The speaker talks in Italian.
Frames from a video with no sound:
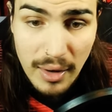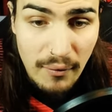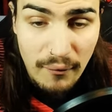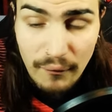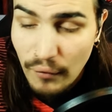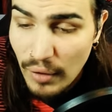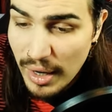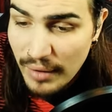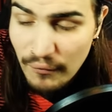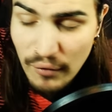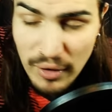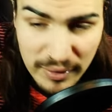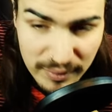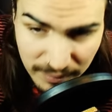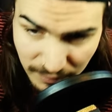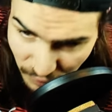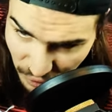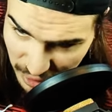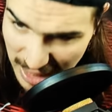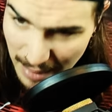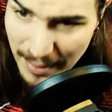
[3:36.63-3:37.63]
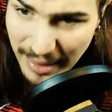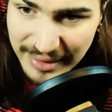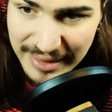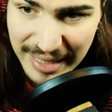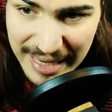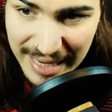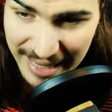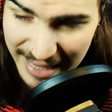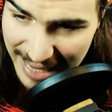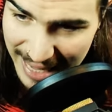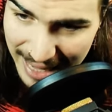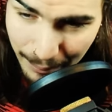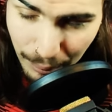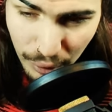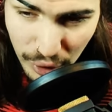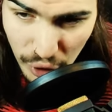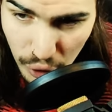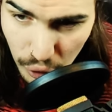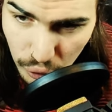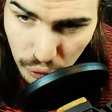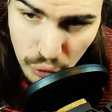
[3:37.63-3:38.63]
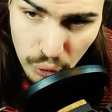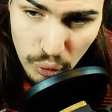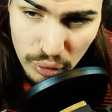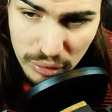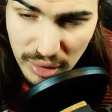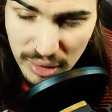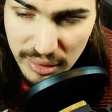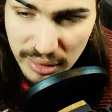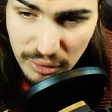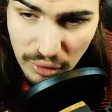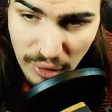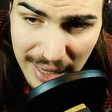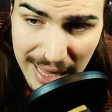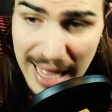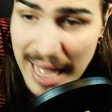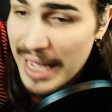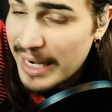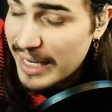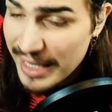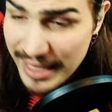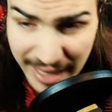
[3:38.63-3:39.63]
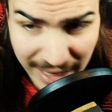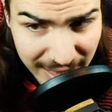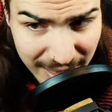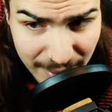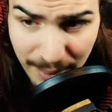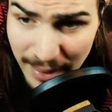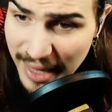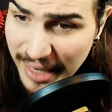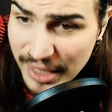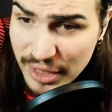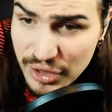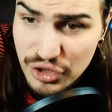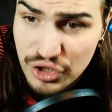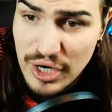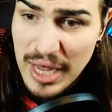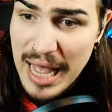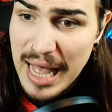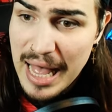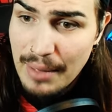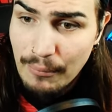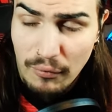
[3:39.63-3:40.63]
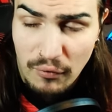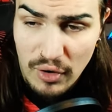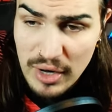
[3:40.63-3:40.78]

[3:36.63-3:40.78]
Vogliamo andare a Napoli con tutti i titolari? e Ripareggiamo!